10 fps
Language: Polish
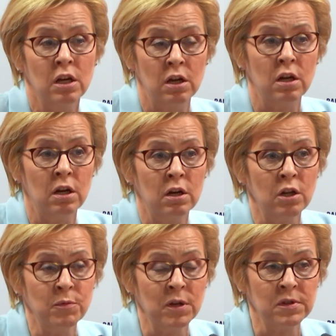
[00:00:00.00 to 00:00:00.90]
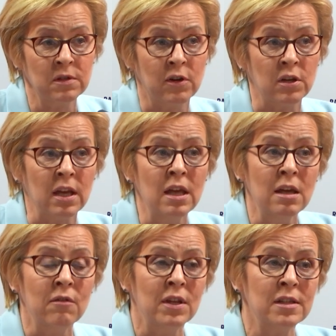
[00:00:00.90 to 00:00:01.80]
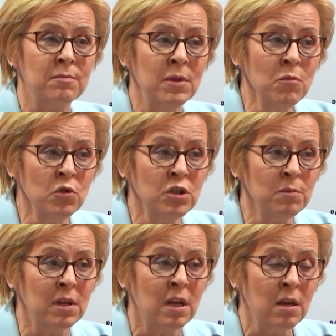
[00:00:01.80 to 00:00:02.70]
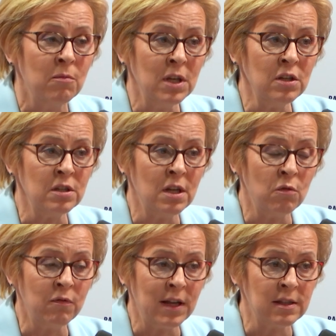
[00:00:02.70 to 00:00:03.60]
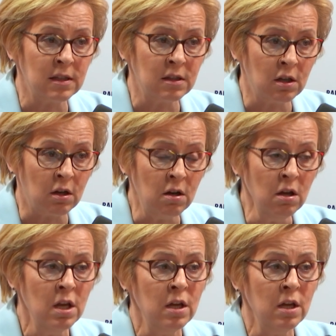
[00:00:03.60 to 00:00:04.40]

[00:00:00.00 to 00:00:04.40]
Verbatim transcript: e, robią swoje. Więc my musimy mieć na uwadze to,